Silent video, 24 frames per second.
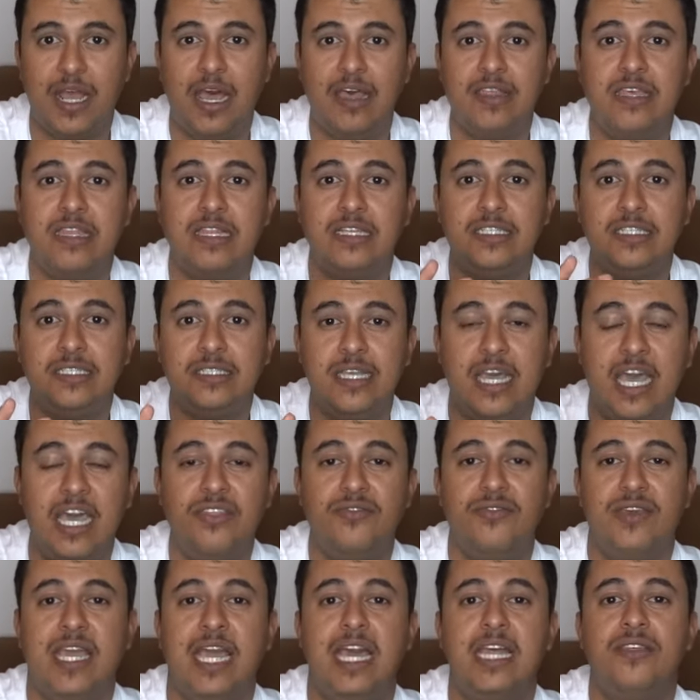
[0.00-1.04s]
هذه اذا جيت
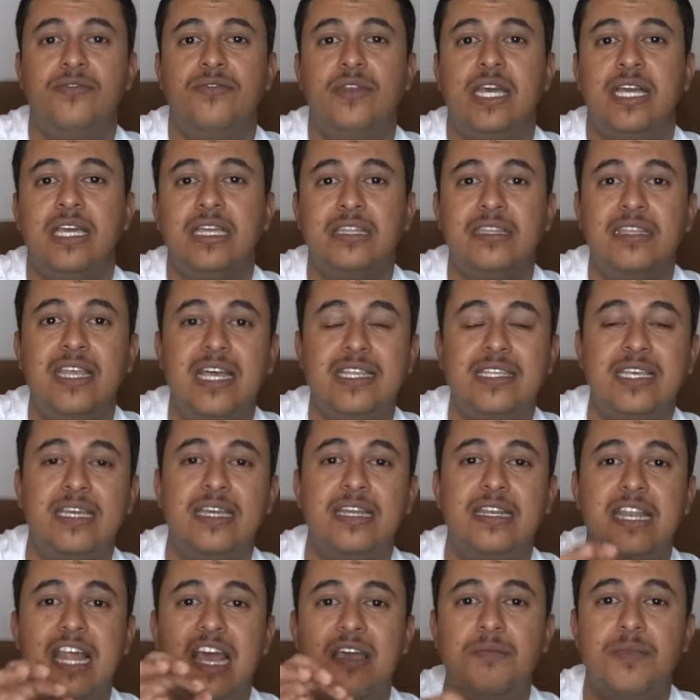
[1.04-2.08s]
تحذفه يحذف لك الداتا
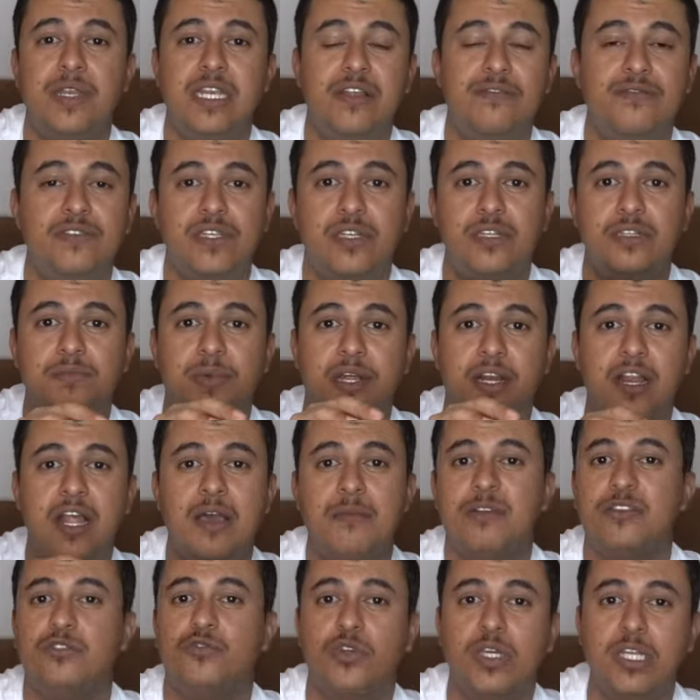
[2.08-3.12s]
كلها من نفس
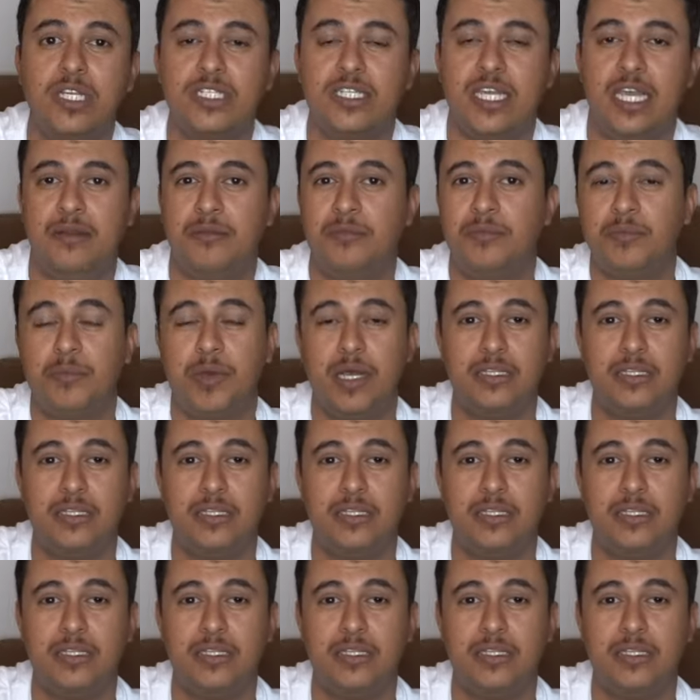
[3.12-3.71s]
البرنامج وكل شيء يعني